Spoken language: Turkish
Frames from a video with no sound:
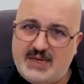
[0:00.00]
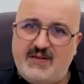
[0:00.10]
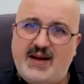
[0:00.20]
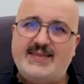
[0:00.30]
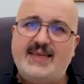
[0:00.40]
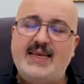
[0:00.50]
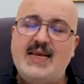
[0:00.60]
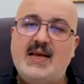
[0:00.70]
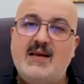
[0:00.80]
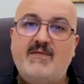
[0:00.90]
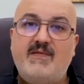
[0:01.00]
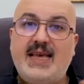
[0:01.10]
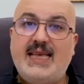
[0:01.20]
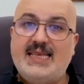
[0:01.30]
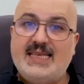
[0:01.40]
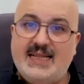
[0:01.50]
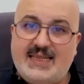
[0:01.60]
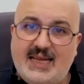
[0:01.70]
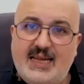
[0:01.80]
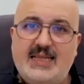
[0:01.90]
verdi ve
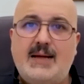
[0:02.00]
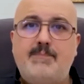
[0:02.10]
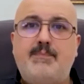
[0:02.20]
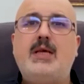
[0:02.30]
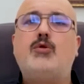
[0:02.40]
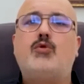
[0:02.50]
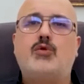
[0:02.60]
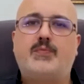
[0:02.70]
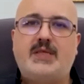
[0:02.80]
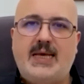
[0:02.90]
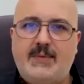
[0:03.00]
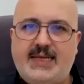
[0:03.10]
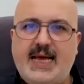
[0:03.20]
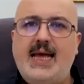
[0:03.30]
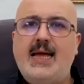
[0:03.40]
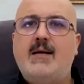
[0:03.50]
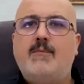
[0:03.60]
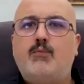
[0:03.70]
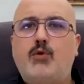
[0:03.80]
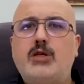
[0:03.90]
İngiltere'den bir grup gemide
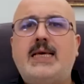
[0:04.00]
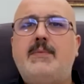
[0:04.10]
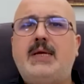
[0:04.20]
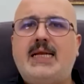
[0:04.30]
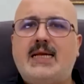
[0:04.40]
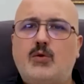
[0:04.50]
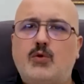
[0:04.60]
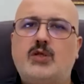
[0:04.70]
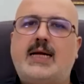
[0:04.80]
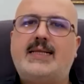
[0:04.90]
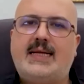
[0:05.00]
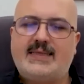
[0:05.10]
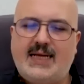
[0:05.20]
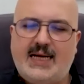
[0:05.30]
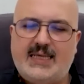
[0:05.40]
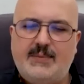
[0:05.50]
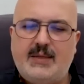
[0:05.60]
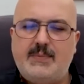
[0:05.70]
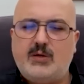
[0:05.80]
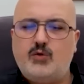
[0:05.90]
bu gemileri uzaktan takip
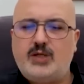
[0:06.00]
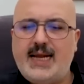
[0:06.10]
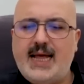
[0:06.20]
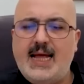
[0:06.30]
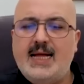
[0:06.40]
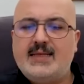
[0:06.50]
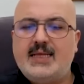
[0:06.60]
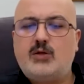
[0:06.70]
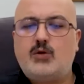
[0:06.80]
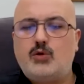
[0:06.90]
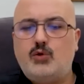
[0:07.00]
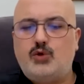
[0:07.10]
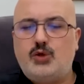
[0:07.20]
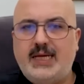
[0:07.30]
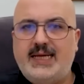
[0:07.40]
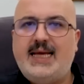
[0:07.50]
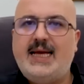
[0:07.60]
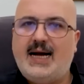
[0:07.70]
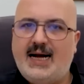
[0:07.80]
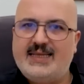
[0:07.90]
etmek üzere NATO
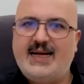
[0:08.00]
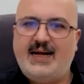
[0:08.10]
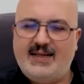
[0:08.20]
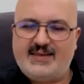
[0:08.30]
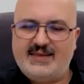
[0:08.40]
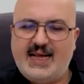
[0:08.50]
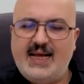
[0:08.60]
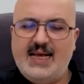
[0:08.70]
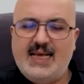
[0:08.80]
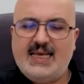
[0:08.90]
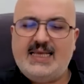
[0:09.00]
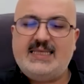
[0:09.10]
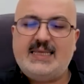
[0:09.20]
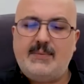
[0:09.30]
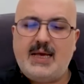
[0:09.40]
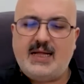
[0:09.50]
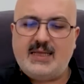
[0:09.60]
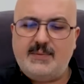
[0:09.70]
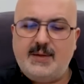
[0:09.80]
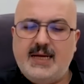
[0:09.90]
güçleri adı altında izlemeye
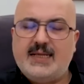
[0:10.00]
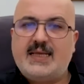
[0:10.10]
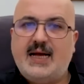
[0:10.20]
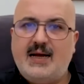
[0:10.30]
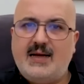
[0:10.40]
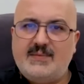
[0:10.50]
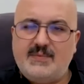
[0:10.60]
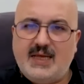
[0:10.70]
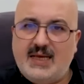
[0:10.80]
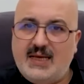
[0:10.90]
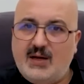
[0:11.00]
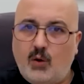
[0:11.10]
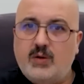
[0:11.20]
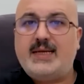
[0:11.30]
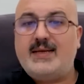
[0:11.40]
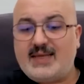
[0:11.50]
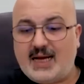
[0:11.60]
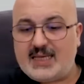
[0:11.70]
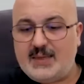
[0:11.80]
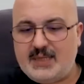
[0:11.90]
alıp ta, e, onları
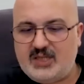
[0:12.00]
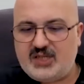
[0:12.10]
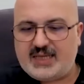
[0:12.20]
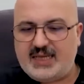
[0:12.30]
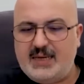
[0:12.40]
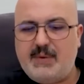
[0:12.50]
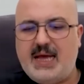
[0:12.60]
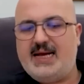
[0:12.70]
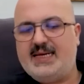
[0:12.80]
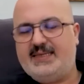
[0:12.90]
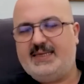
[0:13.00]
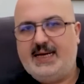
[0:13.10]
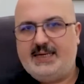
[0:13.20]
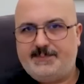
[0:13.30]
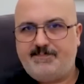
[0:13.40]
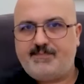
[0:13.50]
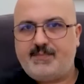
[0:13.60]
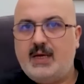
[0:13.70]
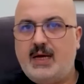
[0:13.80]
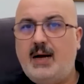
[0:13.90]
takip edeceklerini beyan ettiler.
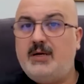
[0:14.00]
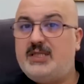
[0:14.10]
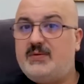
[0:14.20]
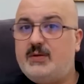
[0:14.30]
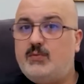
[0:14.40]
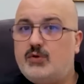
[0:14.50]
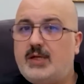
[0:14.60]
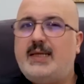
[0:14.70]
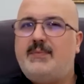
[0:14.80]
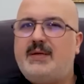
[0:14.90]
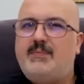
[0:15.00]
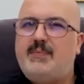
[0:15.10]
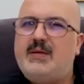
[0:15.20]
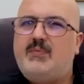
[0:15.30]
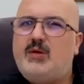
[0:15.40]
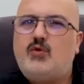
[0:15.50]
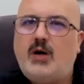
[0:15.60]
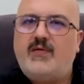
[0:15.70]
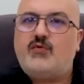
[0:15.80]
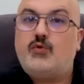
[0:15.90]
Ama şimdi burada da bir, bir, bir
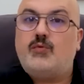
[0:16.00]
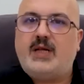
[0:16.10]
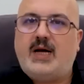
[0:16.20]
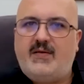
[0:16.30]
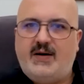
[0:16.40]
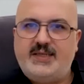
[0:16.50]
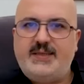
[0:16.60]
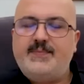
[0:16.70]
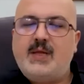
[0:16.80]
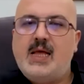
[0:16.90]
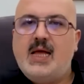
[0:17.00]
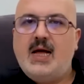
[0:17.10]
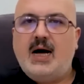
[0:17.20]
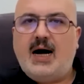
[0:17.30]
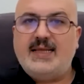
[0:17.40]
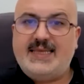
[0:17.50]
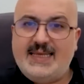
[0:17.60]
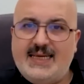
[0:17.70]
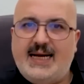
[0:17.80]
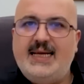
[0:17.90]
tuhaf durum daha var.
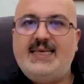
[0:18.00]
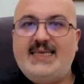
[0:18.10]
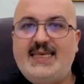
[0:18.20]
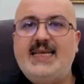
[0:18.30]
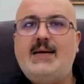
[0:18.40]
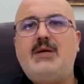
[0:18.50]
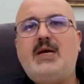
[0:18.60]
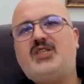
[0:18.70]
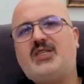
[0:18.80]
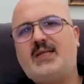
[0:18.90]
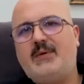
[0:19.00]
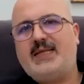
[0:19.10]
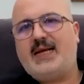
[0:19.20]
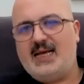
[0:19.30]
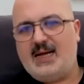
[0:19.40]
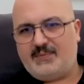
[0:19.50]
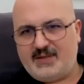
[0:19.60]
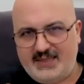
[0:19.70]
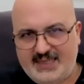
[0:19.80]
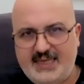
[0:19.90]
Atina yine bir açıklama daha
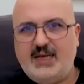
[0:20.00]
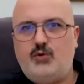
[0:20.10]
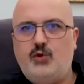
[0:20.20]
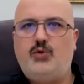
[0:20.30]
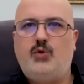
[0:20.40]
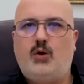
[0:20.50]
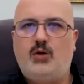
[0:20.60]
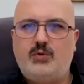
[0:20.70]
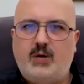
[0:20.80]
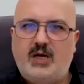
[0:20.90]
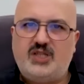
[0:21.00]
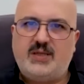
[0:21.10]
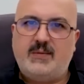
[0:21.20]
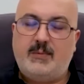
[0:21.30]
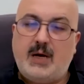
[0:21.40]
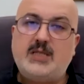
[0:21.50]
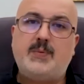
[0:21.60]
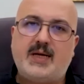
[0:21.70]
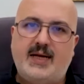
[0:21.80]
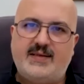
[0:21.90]
yaptı. Yine dün oldu bu açıklama.
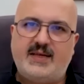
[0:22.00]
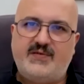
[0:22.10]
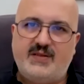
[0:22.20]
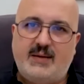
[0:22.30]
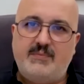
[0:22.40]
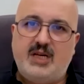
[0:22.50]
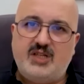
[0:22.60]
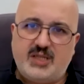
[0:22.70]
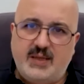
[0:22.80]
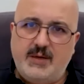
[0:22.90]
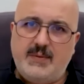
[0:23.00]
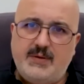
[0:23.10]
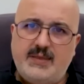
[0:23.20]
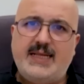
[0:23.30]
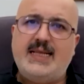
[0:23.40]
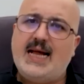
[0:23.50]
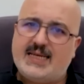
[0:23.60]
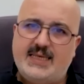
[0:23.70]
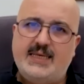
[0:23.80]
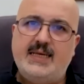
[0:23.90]
Başbakan tarafından bir açıklama yapıldı.
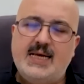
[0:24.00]
Dediler ki